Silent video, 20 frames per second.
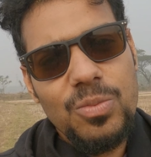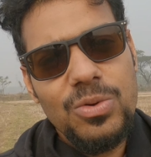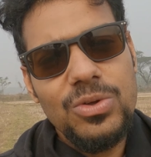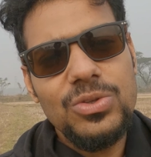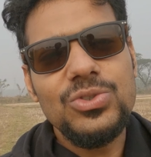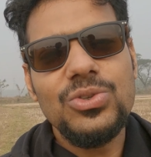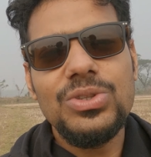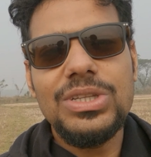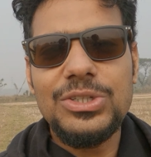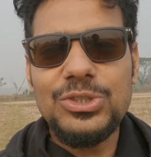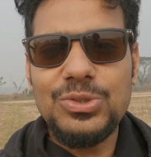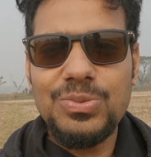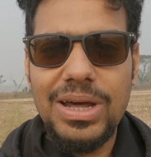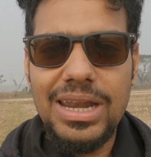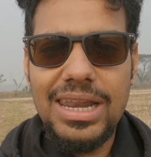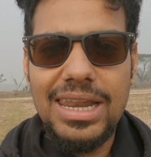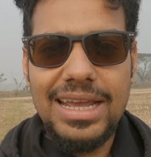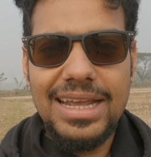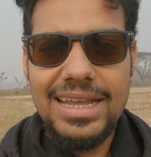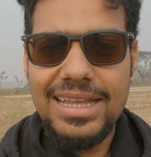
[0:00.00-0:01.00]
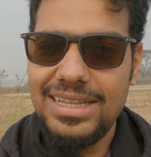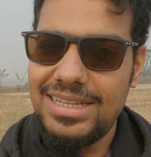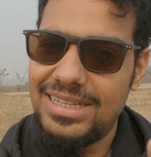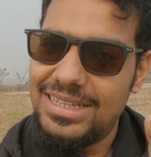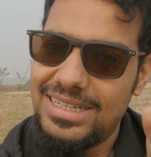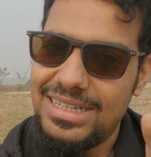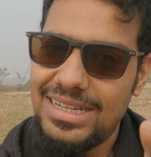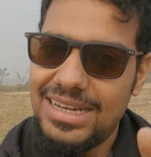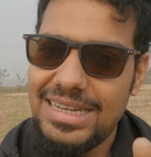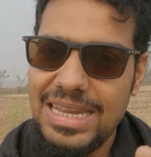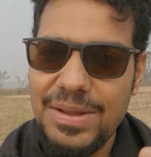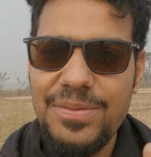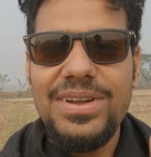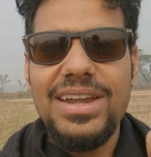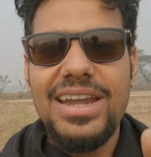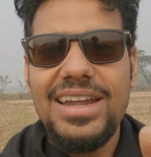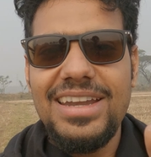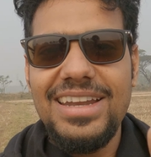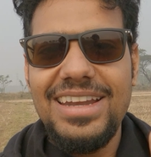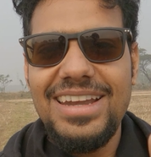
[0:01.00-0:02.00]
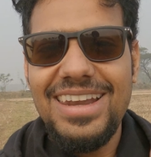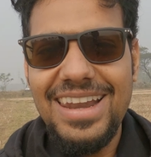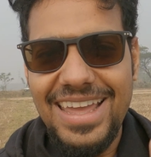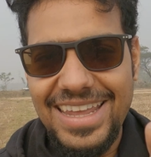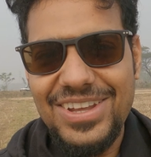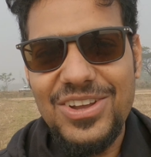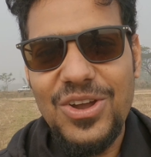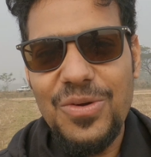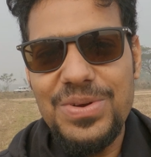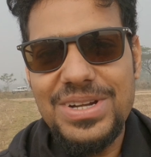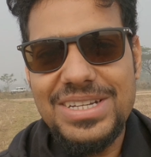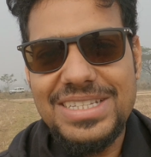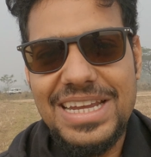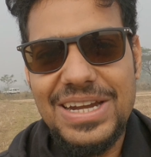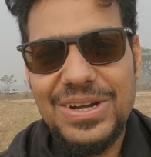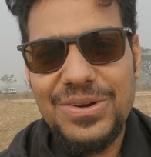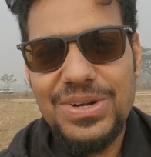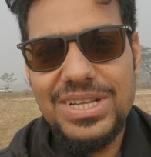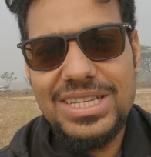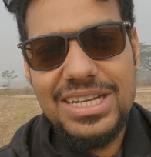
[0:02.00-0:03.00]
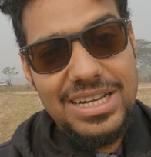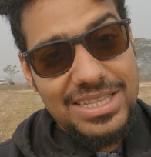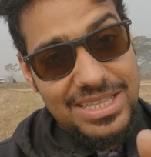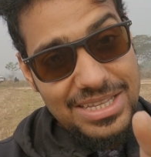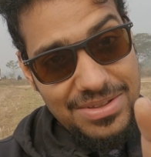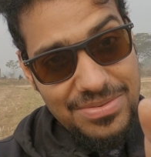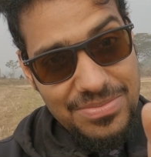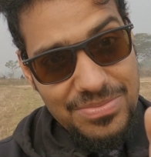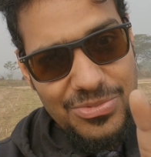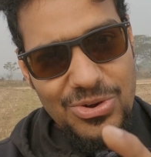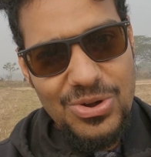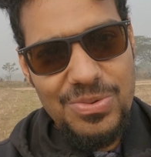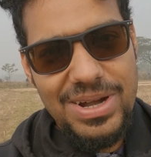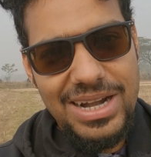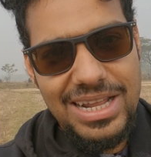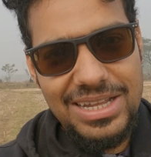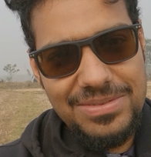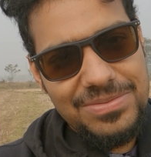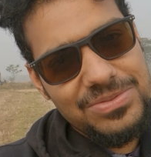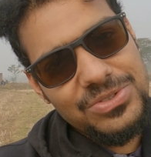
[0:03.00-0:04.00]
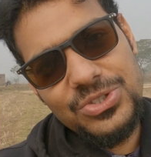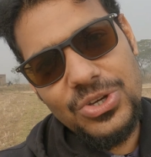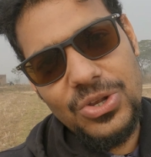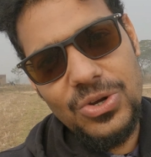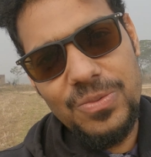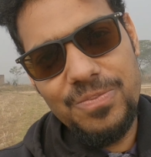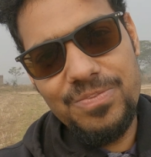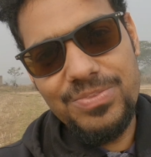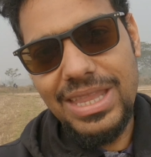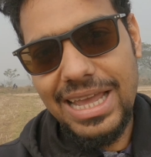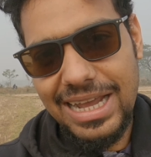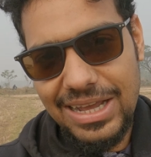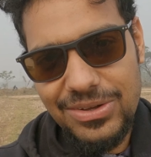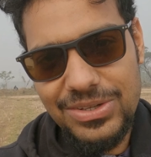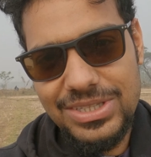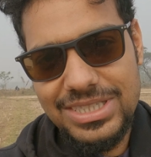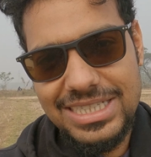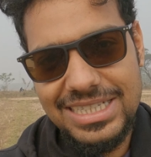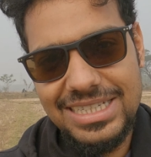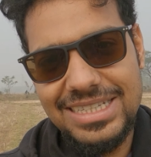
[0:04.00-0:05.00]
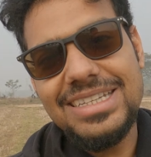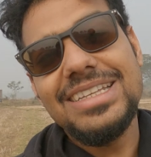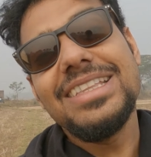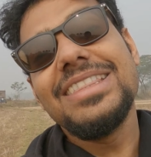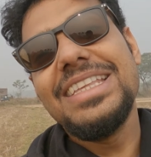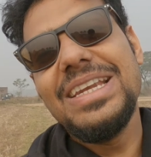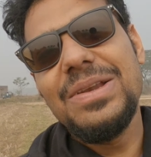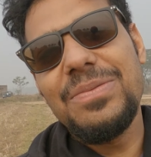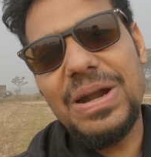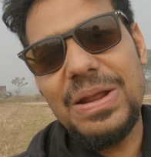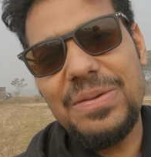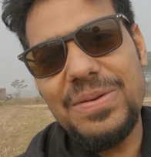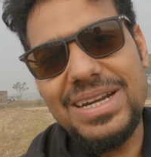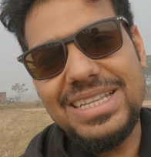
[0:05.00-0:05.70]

করবো যদি কিছু ভালো লাগে ডেফিনেটলি লাইক কমেন্ট শেয়ার করে জানাতে ভুলবে না চলো দেখা হচ্ছে তিলপাড়া